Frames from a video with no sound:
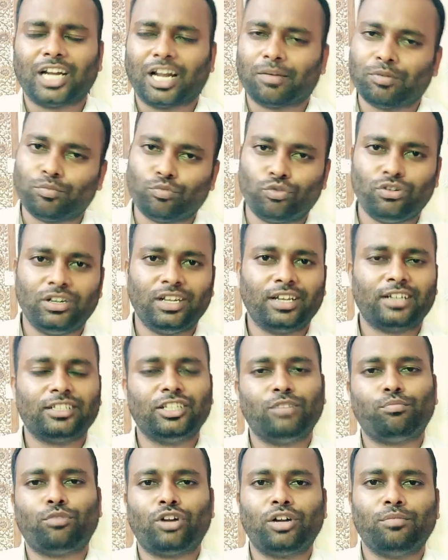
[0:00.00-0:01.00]
நம்ம முன்ன
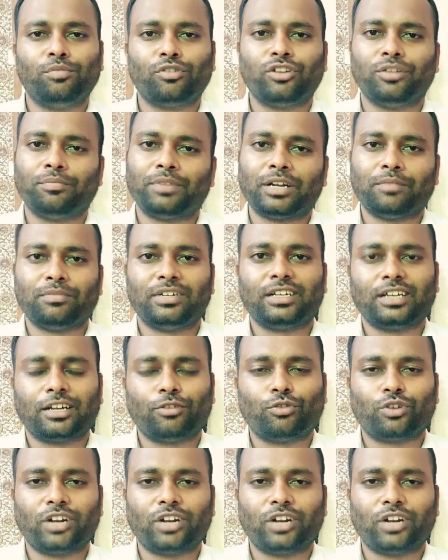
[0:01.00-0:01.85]
இருந்த பழப்புக்கும் இப்போ நம்ம இருக்கிற